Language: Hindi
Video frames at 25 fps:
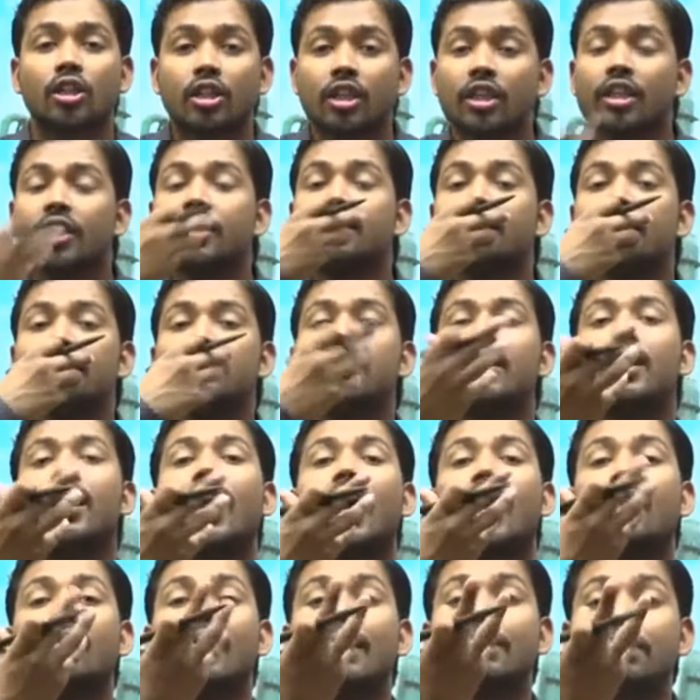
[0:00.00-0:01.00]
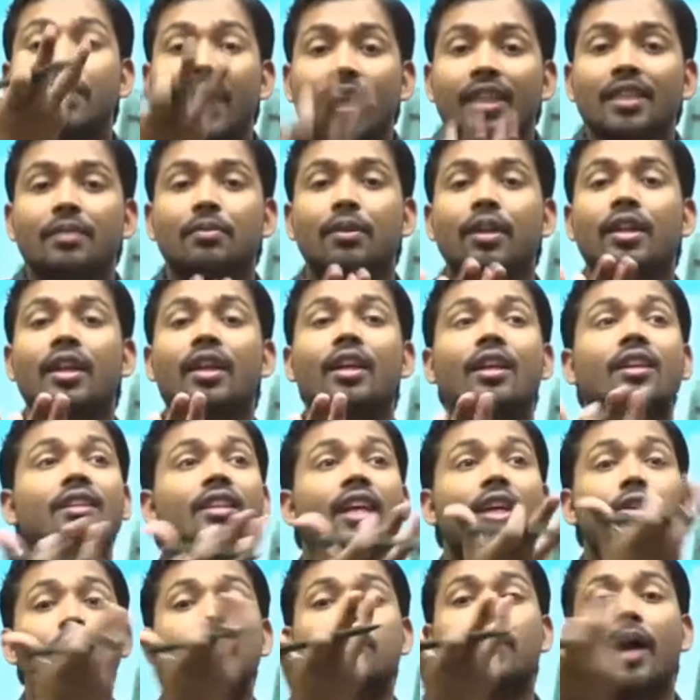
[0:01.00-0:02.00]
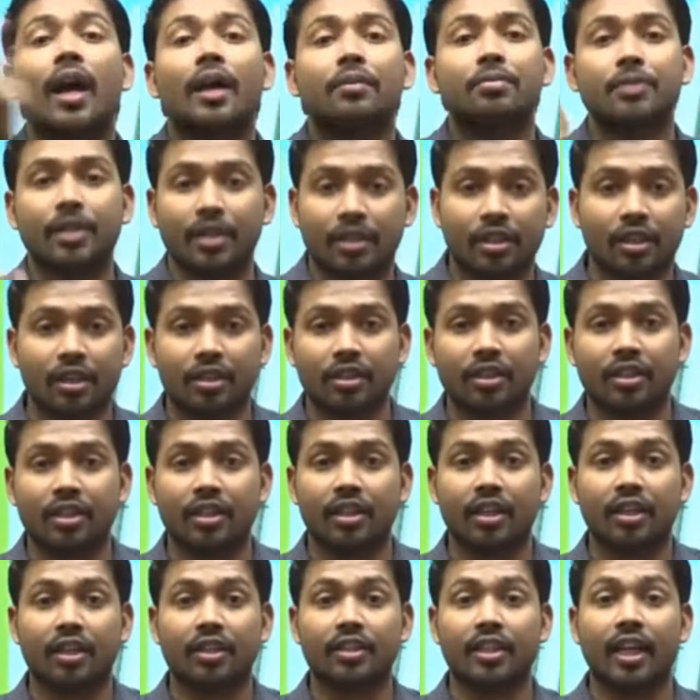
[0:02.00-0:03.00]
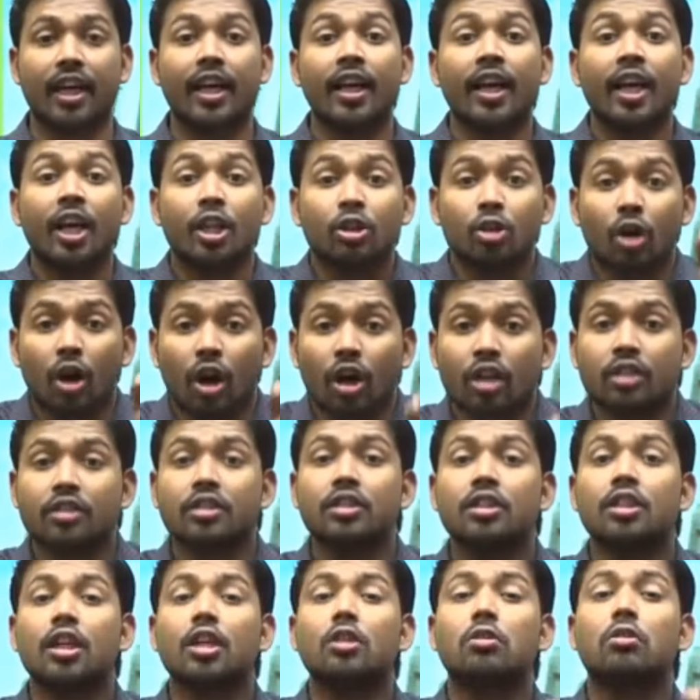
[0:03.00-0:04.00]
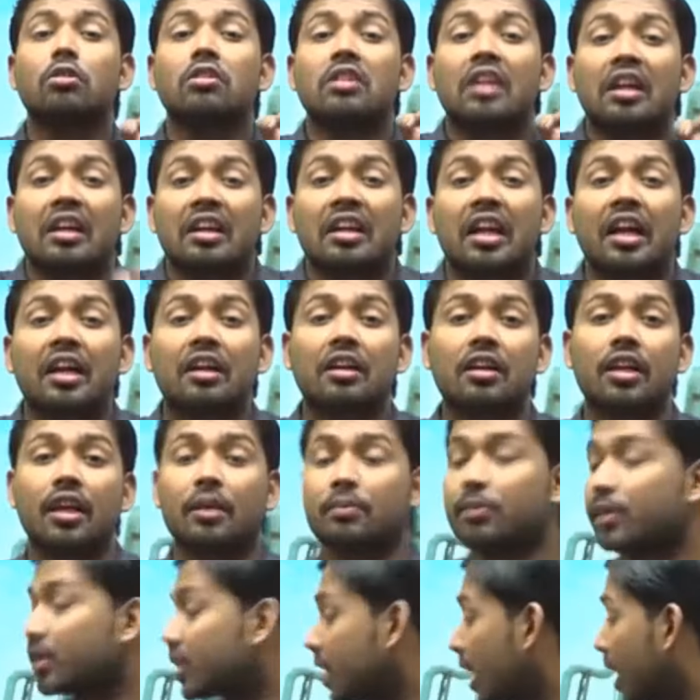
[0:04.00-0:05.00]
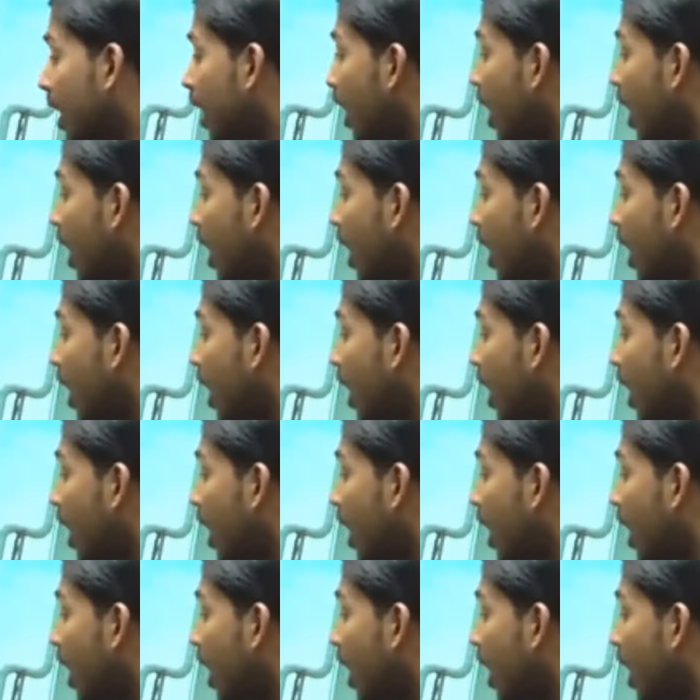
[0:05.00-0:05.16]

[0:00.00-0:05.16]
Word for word: तो इसी में हवा पानी बनने लगता है जो भाप की तरह दिखने लगता है तो ऑक्सीजन को ठंडा करना पड़ता